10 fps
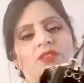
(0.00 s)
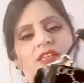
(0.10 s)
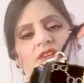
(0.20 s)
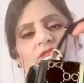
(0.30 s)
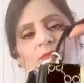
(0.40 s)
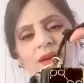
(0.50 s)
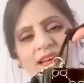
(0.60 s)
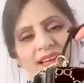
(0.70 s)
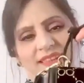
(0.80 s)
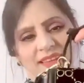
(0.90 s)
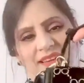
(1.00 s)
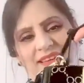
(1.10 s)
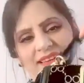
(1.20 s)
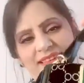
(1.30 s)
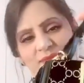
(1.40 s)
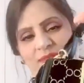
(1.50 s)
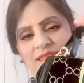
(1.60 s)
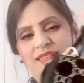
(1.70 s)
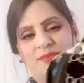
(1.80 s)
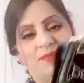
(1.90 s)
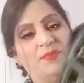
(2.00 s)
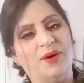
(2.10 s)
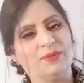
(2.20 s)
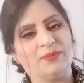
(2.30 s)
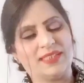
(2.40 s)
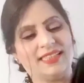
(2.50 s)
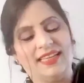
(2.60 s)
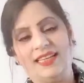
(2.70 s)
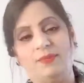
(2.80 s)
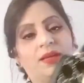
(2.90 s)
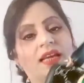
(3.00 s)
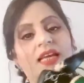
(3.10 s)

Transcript: गिफ्ट में आया था ये मुझे ये भी बहुत पसंद है ये भी